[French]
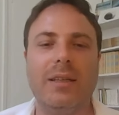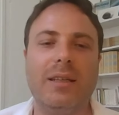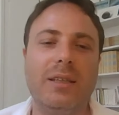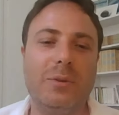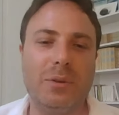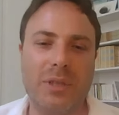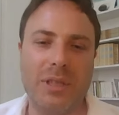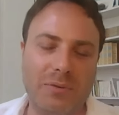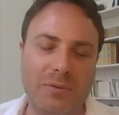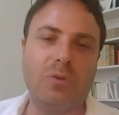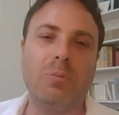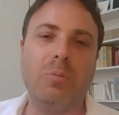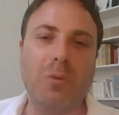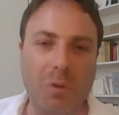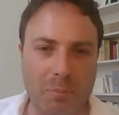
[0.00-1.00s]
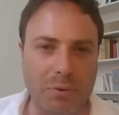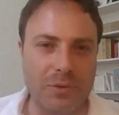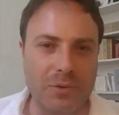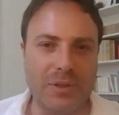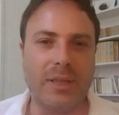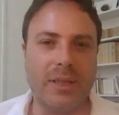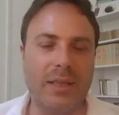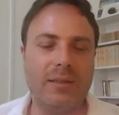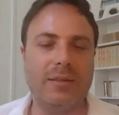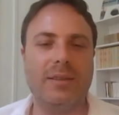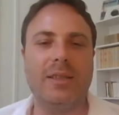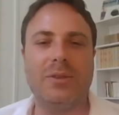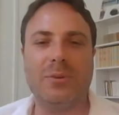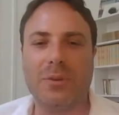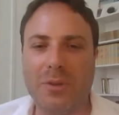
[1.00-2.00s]
Et le site va vous proposer
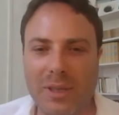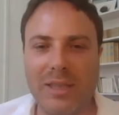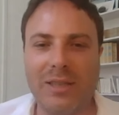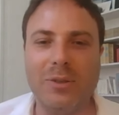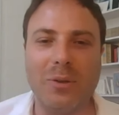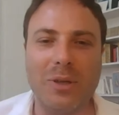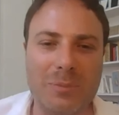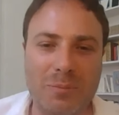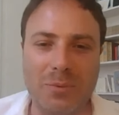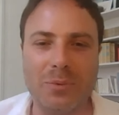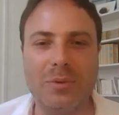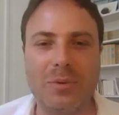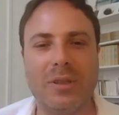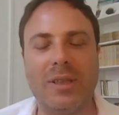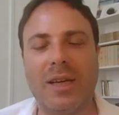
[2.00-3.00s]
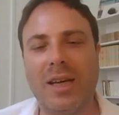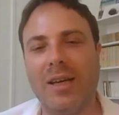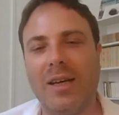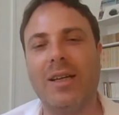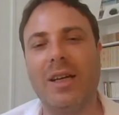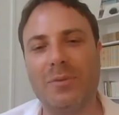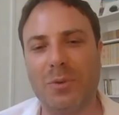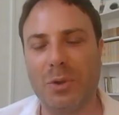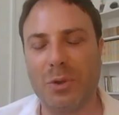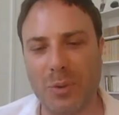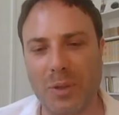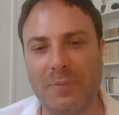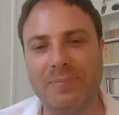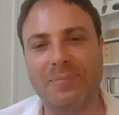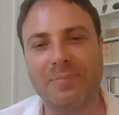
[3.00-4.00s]
des auteurs qui correspondent à, vos choix.